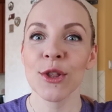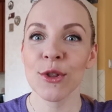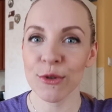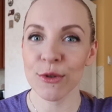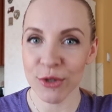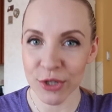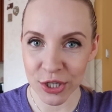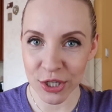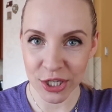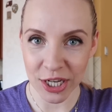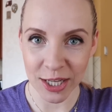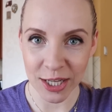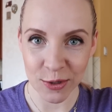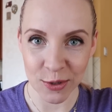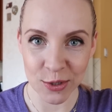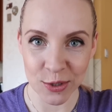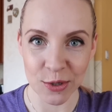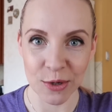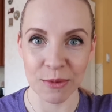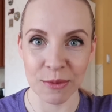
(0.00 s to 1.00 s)
to dzisiaj
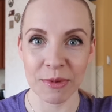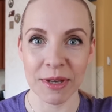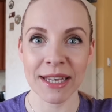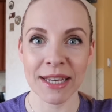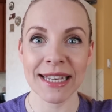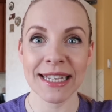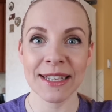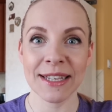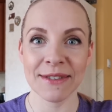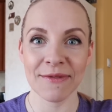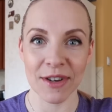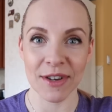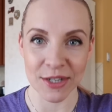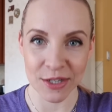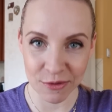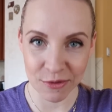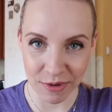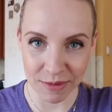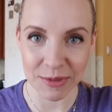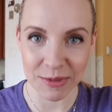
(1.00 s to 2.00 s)
to zrobię i
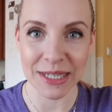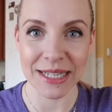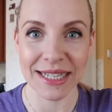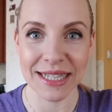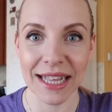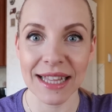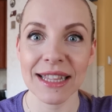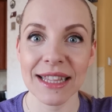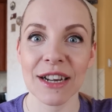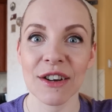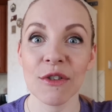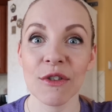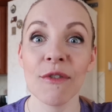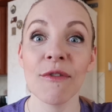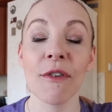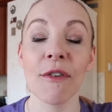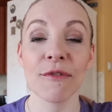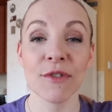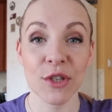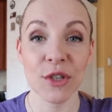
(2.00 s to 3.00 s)
zważyłam się
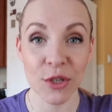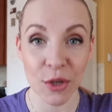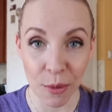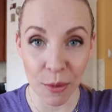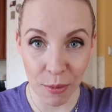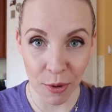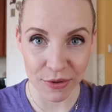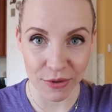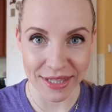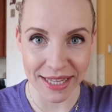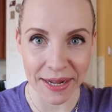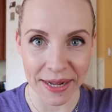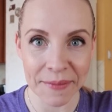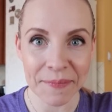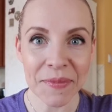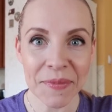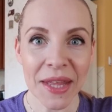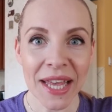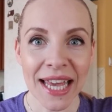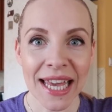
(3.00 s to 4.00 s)
standardowo w
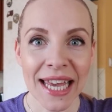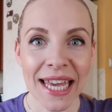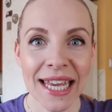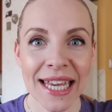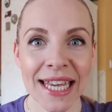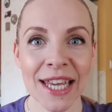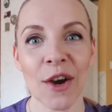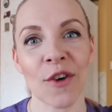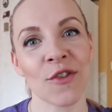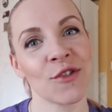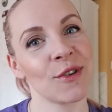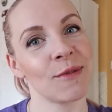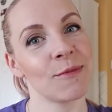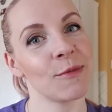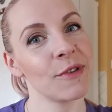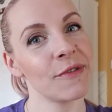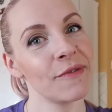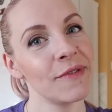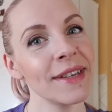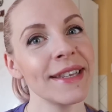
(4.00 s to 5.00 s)
sobotę i oto
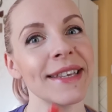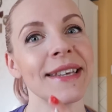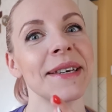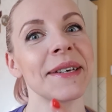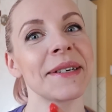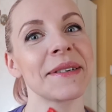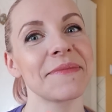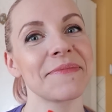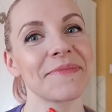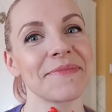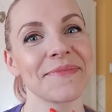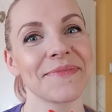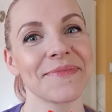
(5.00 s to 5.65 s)
mój wynik.